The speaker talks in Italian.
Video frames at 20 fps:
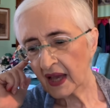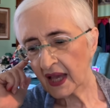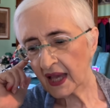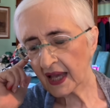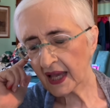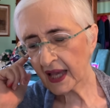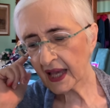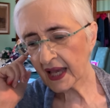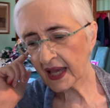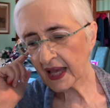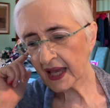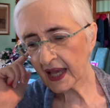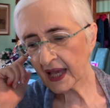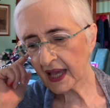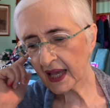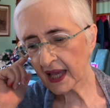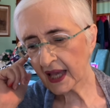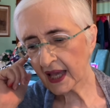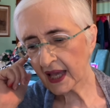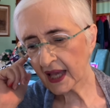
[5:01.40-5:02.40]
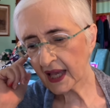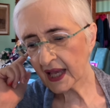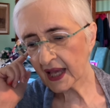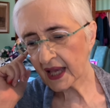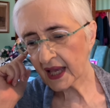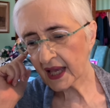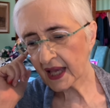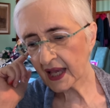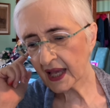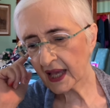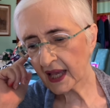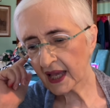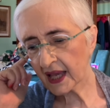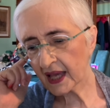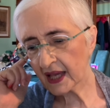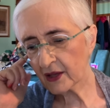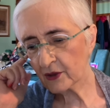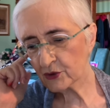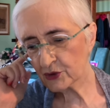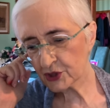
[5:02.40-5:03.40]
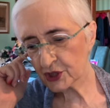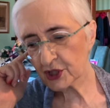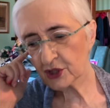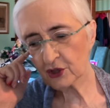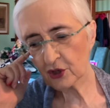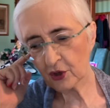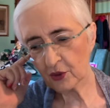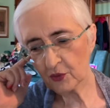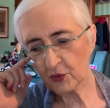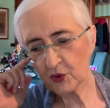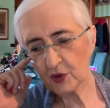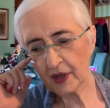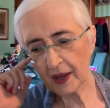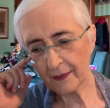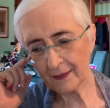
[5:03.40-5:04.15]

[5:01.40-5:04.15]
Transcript: E, è uscito comunque a